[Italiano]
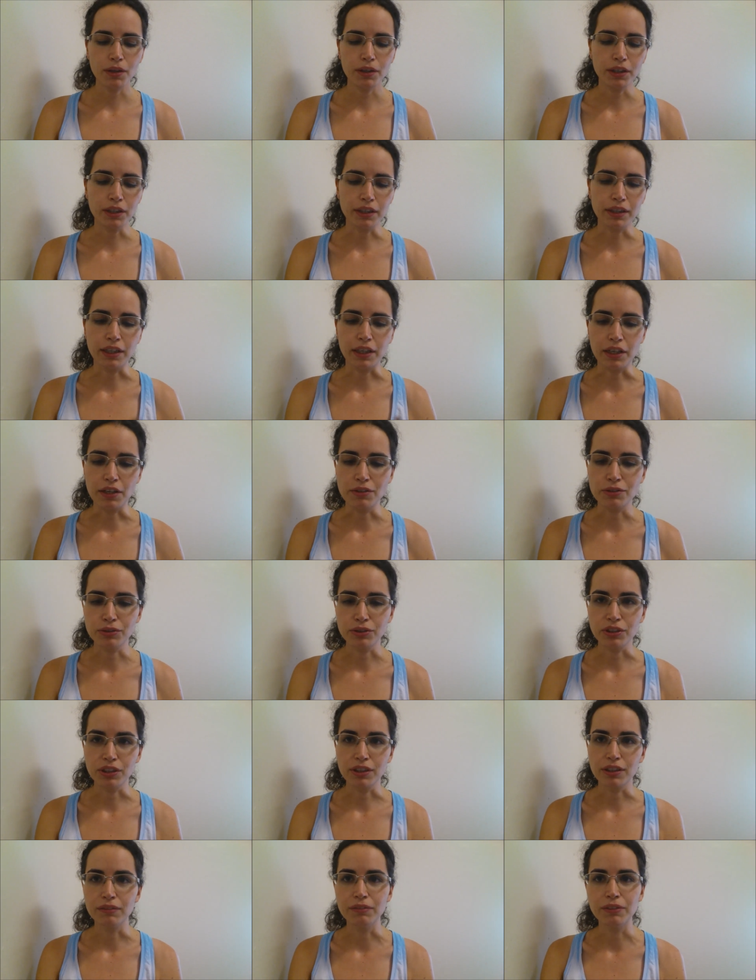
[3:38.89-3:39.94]
Che carino
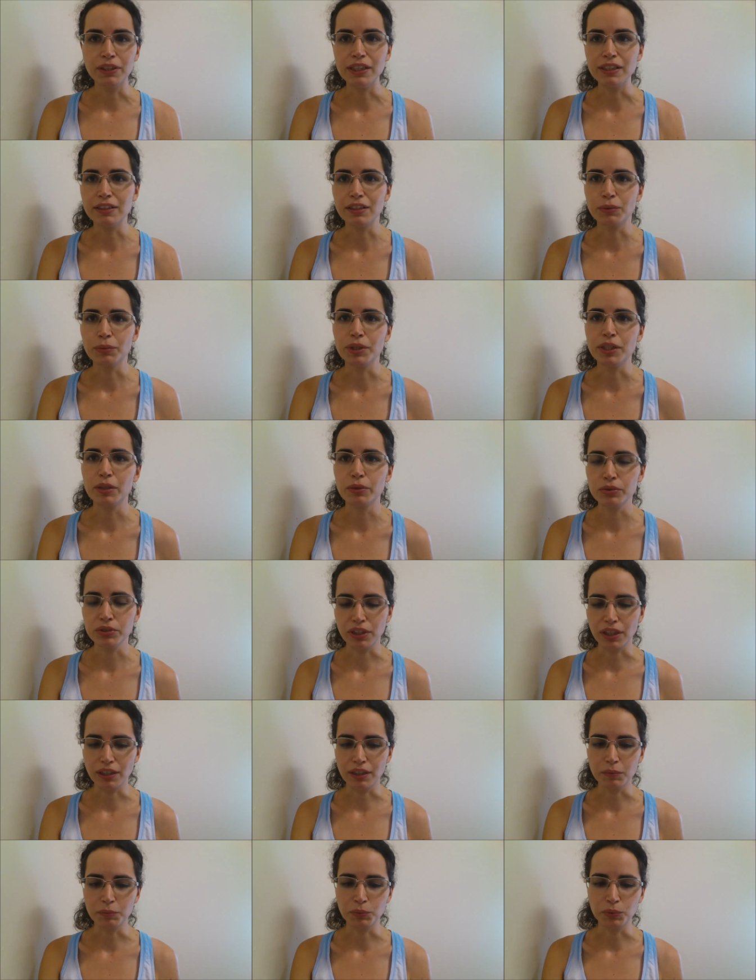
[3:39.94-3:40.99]
se venite qui in
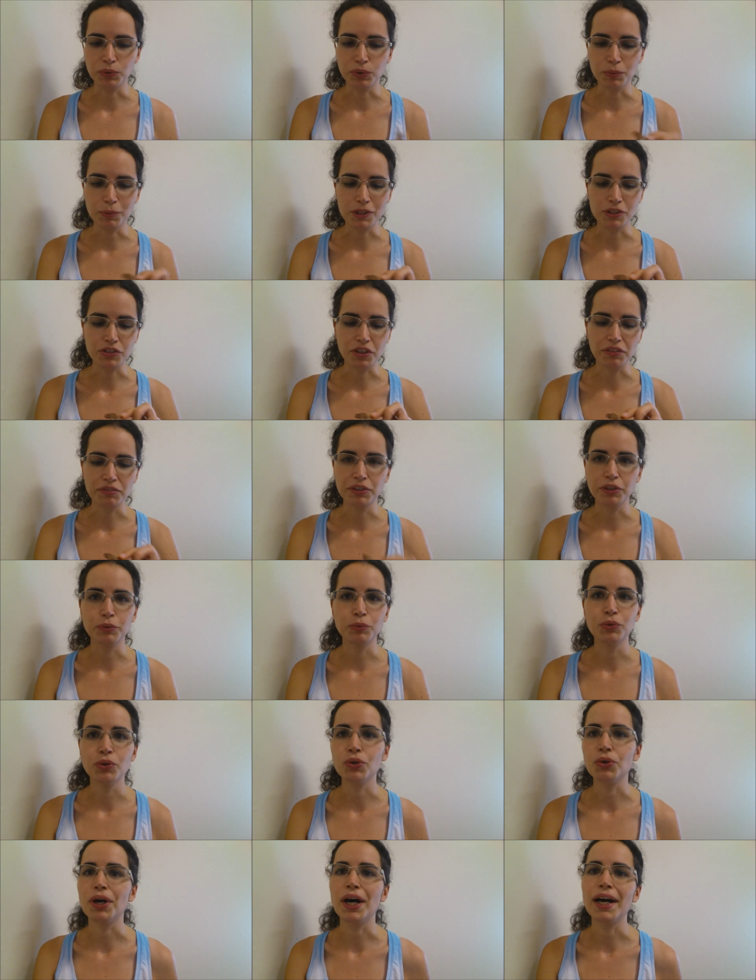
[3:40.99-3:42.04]
Australia appunto a mangiarvi
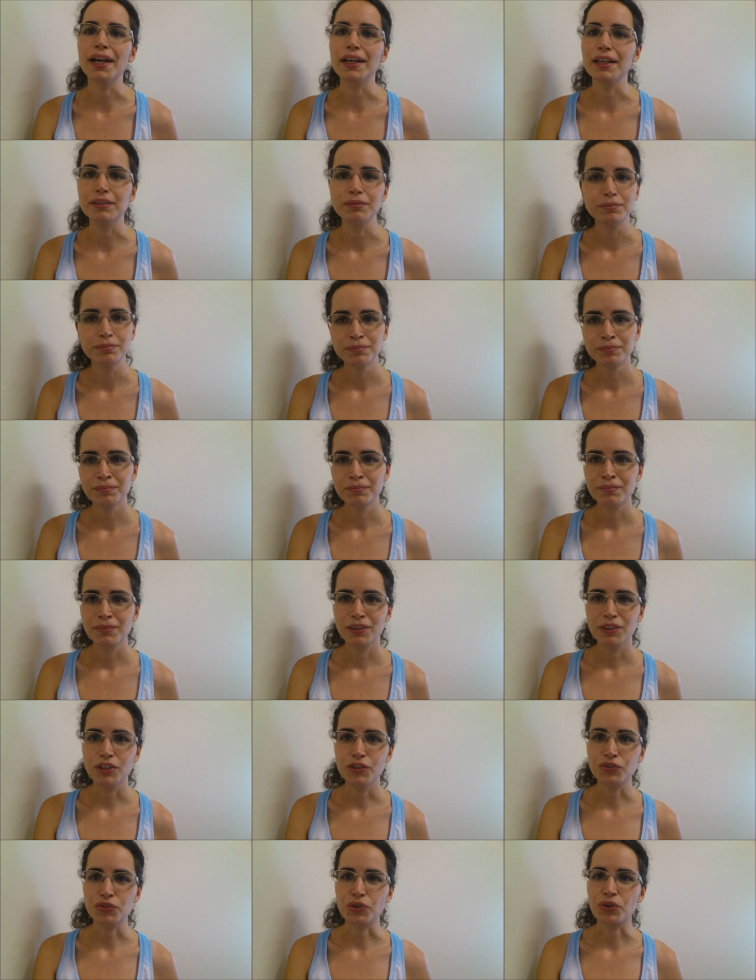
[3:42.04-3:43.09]
un koala
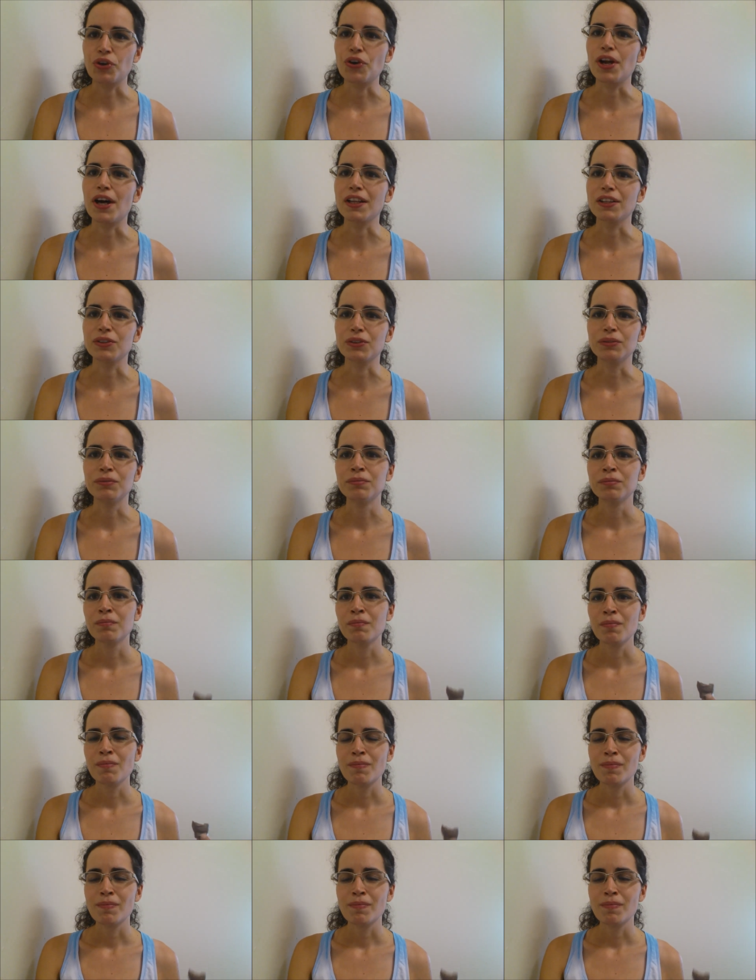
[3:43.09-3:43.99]
di cioccolato.